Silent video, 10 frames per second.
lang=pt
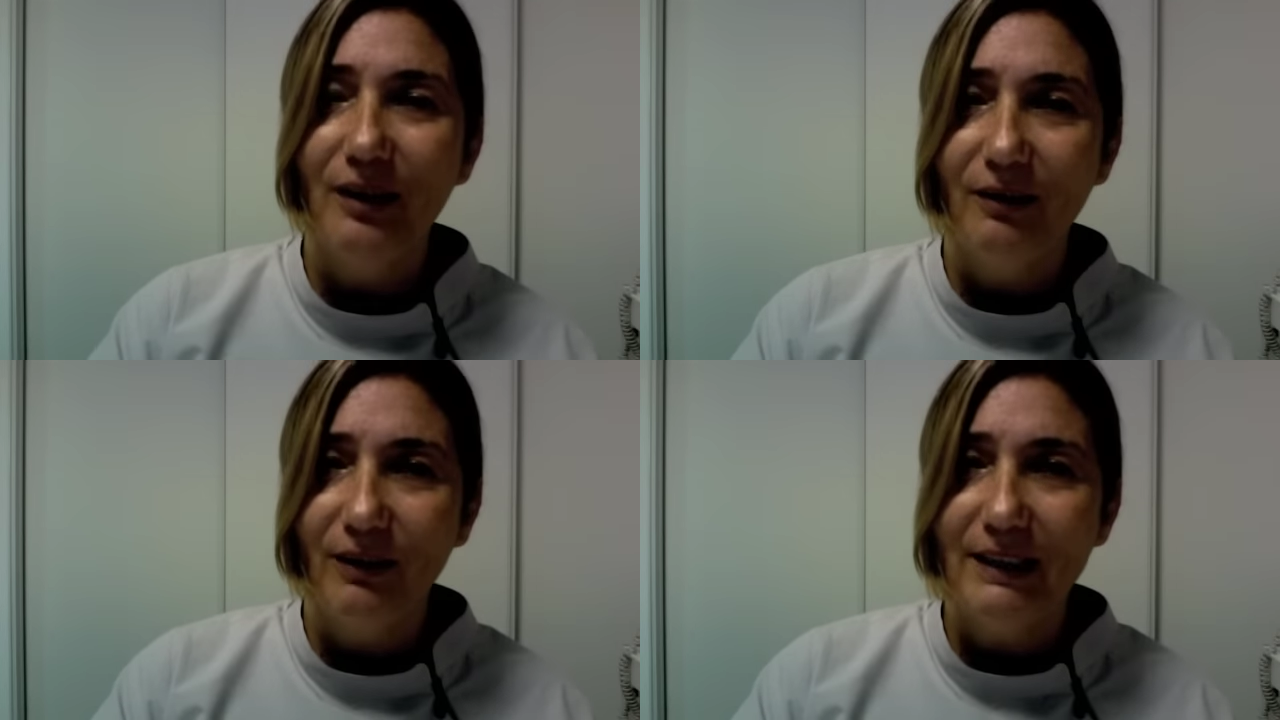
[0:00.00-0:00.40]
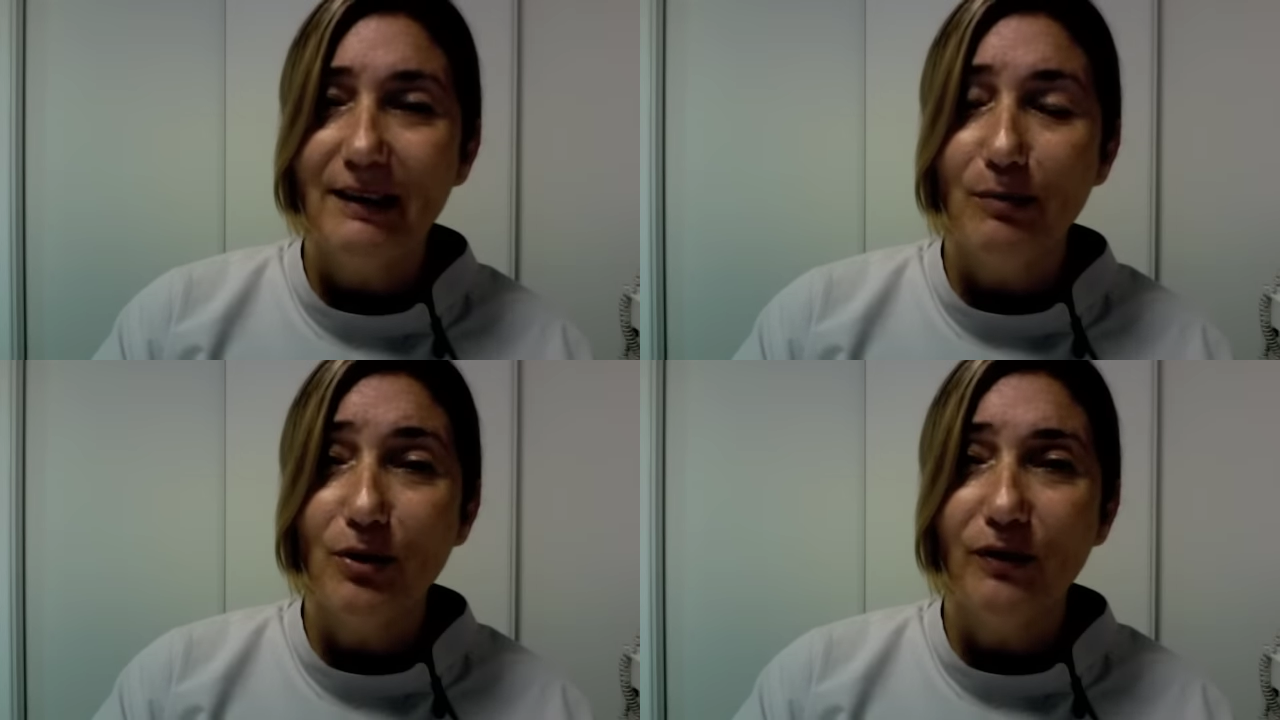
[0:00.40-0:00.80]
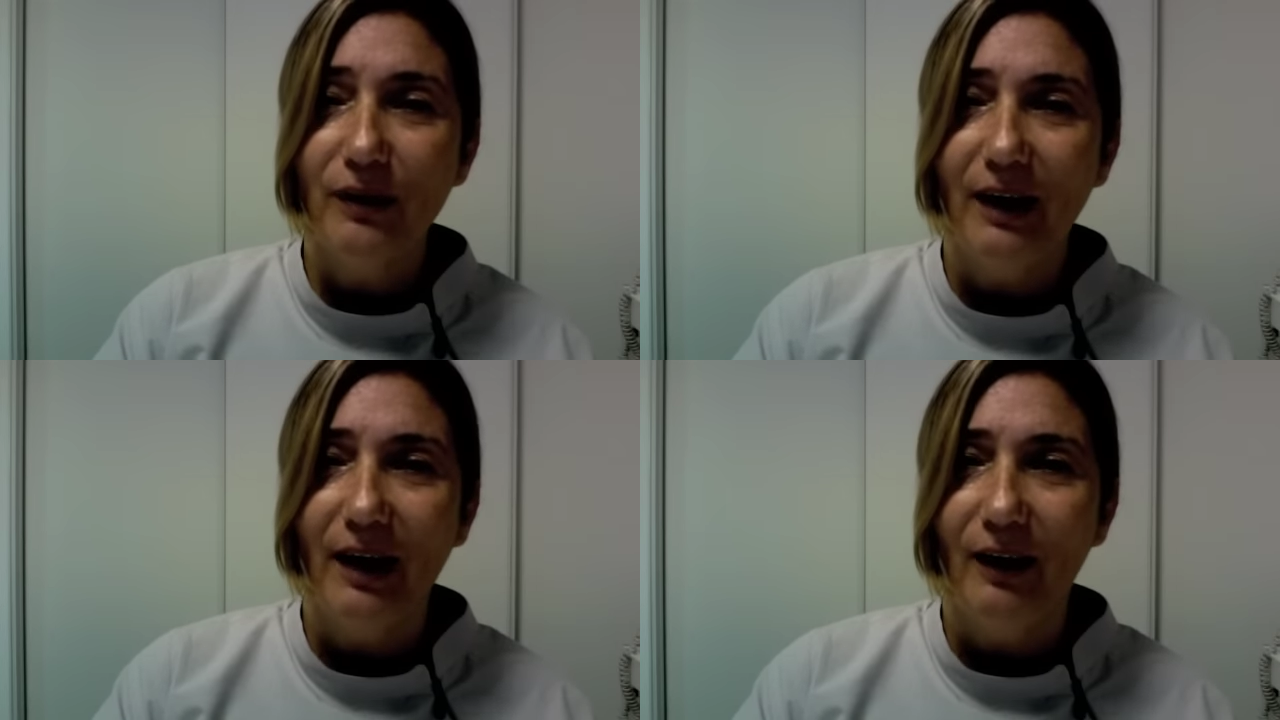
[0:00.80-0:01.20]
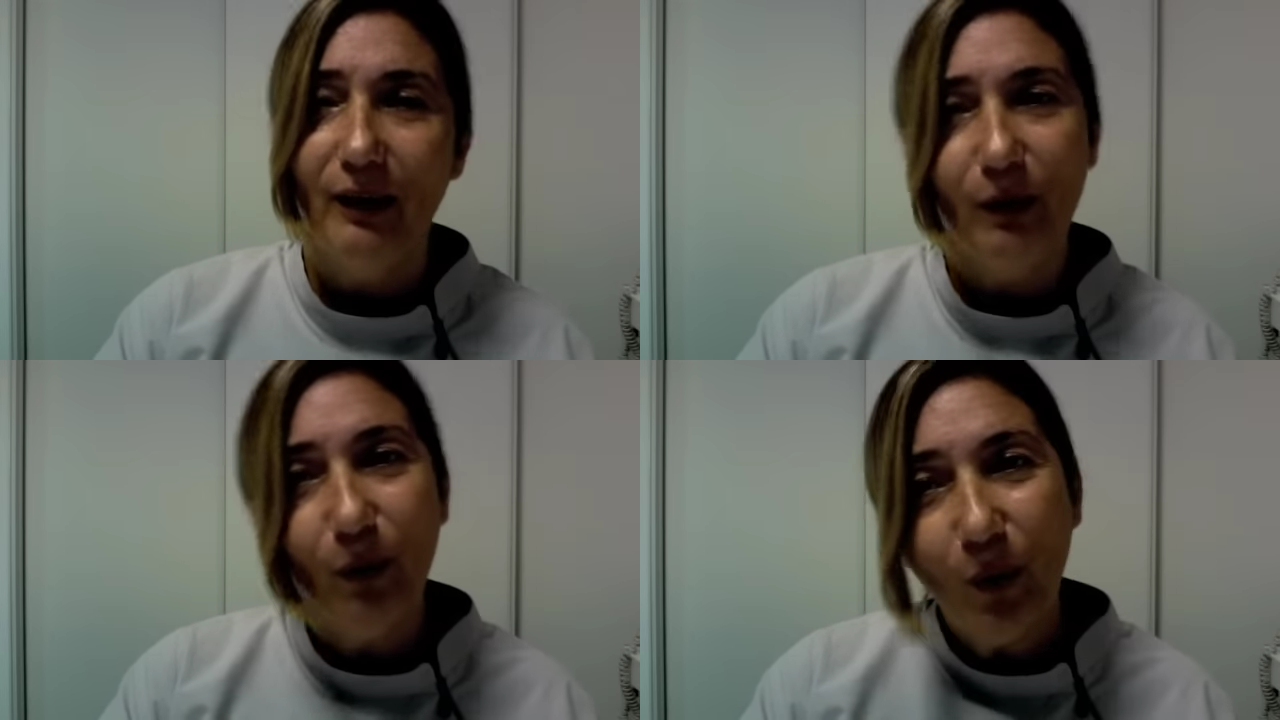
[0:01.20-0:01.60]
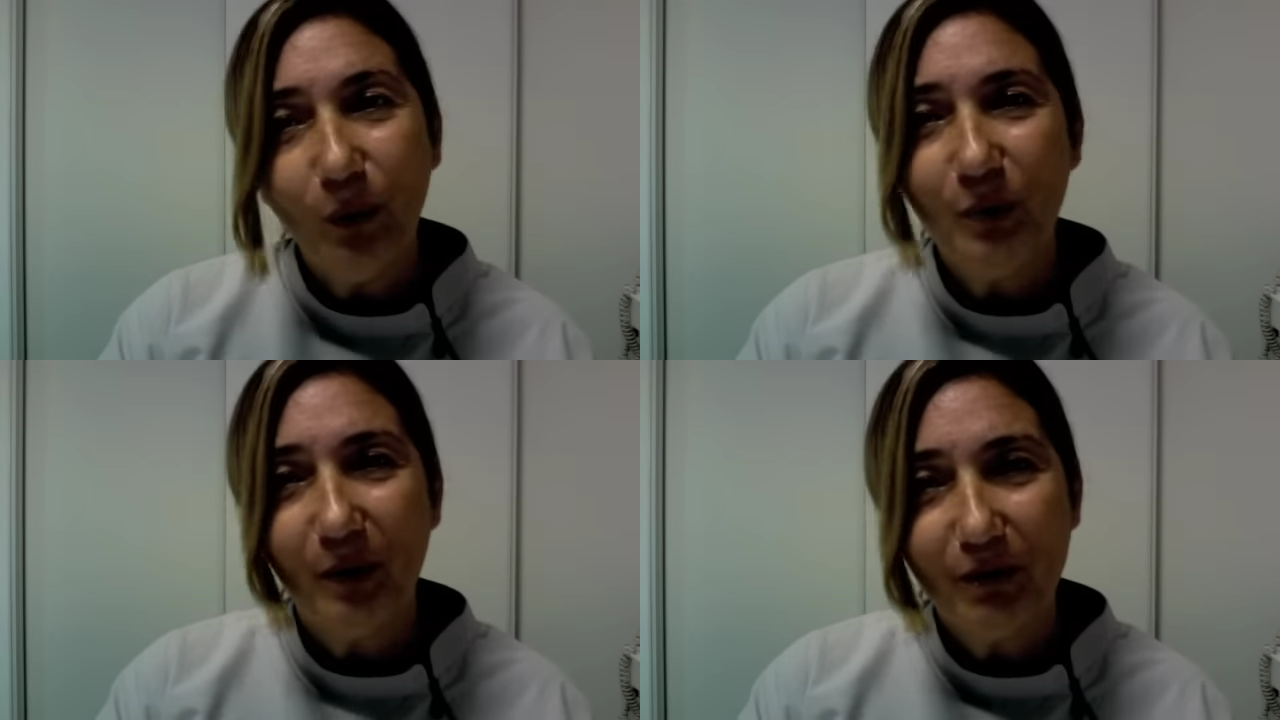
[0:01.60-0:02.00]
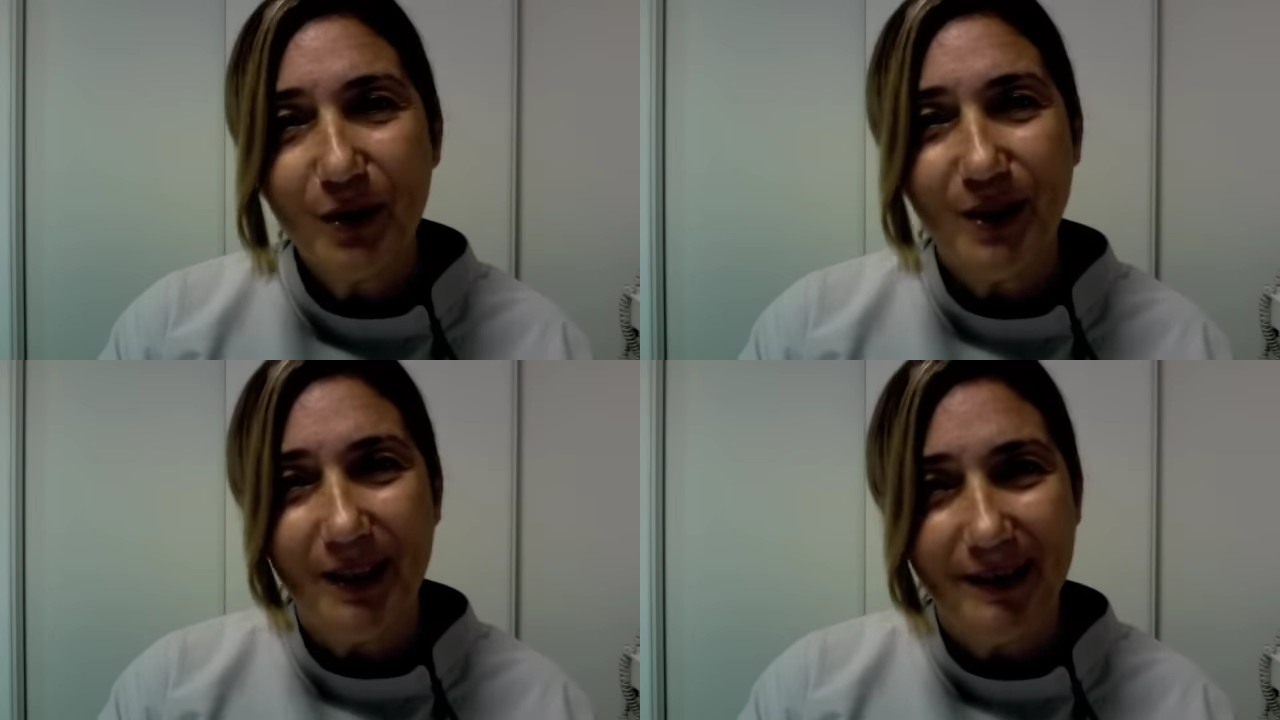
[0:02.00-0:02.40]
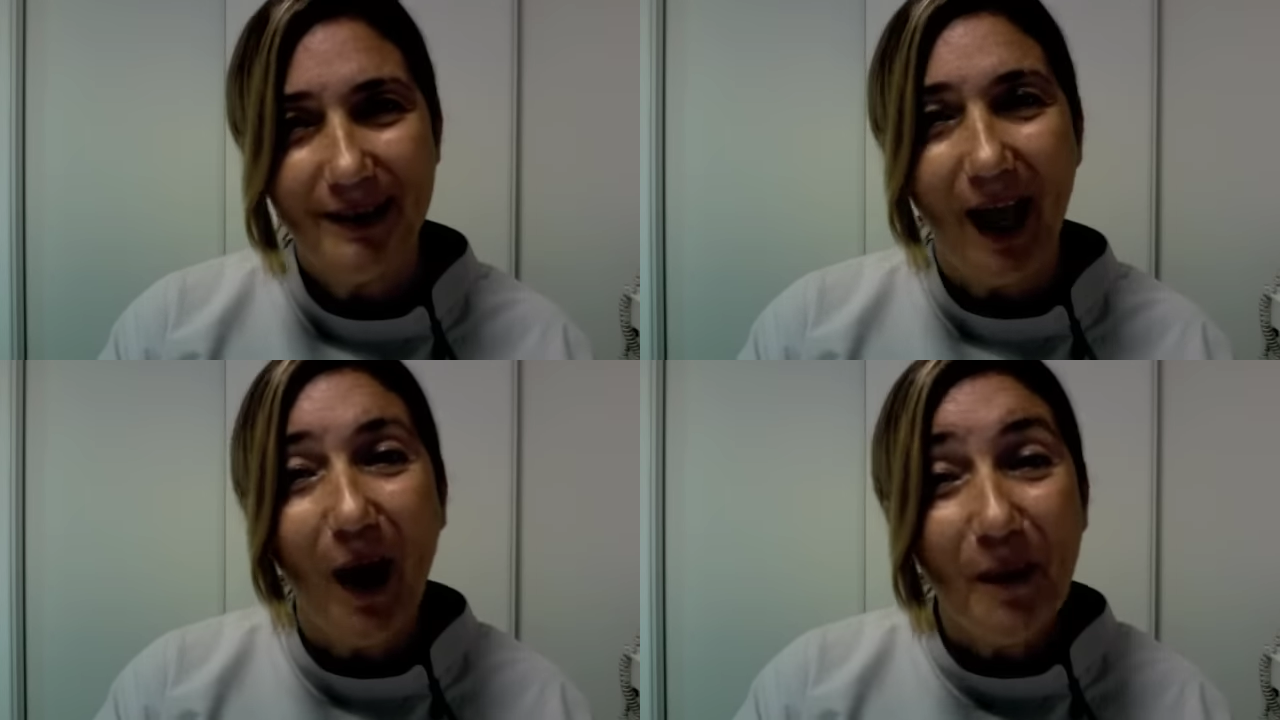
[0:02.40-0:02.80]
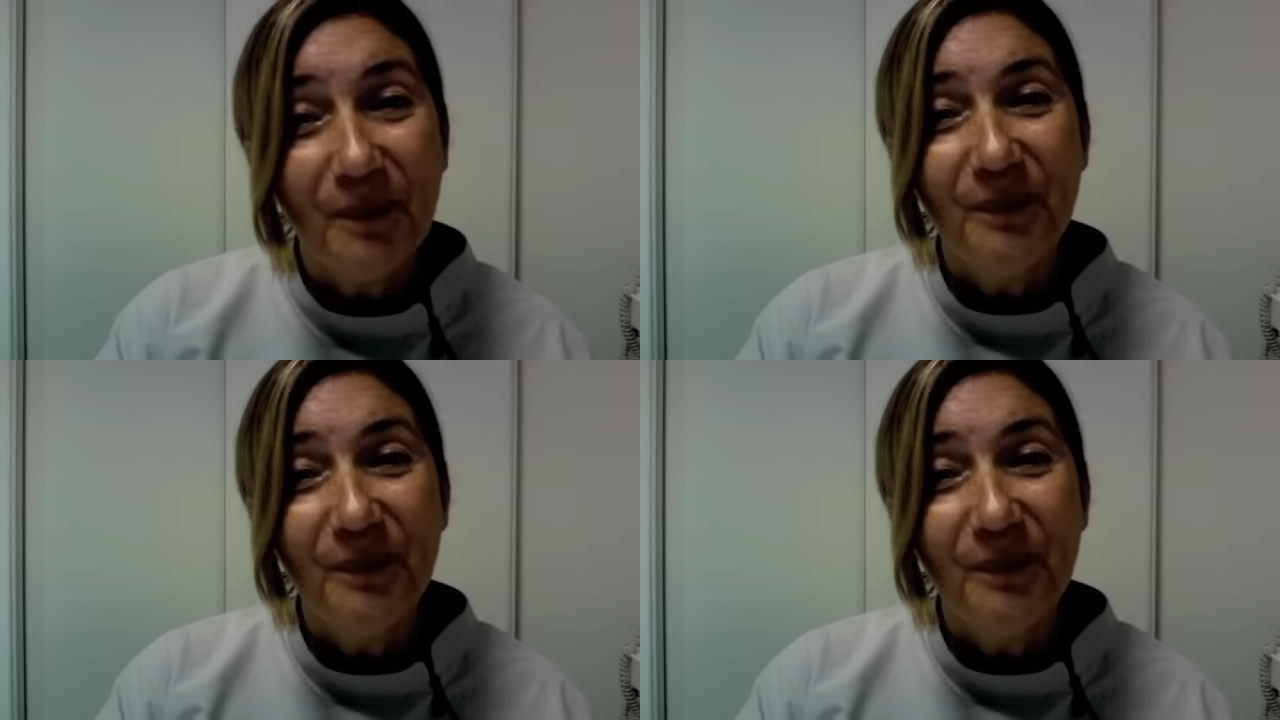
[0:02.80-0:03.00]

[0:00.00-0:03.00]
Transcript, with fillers: que vai ser modificada. Eu conto para vocês, tá?